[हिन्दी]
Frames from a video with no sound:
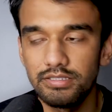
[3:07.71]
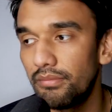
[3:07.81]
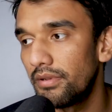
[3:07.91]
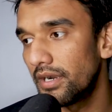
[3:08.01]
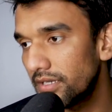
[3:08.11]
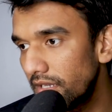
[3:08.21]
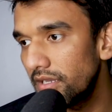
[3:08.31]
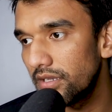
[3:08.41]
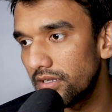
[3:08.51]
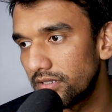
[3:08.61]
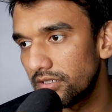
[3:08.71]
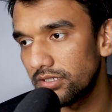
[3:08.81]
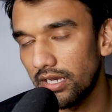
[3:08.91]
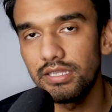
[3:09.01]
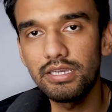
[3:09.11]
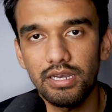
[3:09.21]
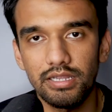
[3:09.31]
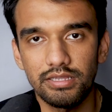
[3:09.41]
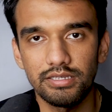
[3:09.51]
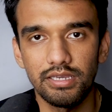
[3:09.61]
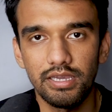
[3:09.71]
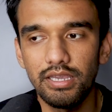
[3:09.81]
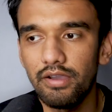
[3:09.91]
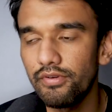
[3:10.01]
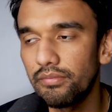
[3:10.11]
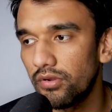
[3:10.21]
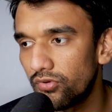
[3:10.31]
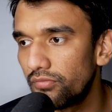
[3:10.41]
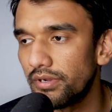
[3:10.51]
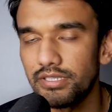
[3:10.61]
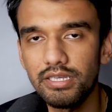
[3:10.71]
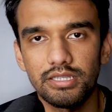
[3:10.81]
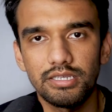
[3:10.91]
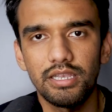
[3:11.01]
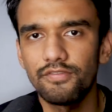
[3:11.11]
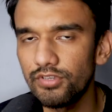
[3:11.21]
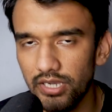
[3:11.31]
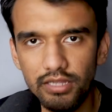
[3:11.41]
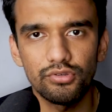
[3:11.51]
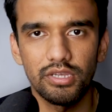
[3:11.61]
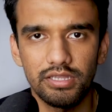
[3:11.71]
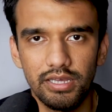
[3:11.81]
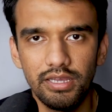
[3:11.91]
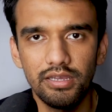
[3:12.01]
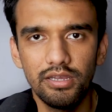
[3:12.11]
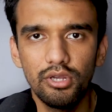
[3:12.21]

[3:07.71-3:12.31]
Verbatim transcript: जब लड़की शादी कर लेती है या फिर बेवकूफ़ बन जाती है लफ जिहाद हो जाता है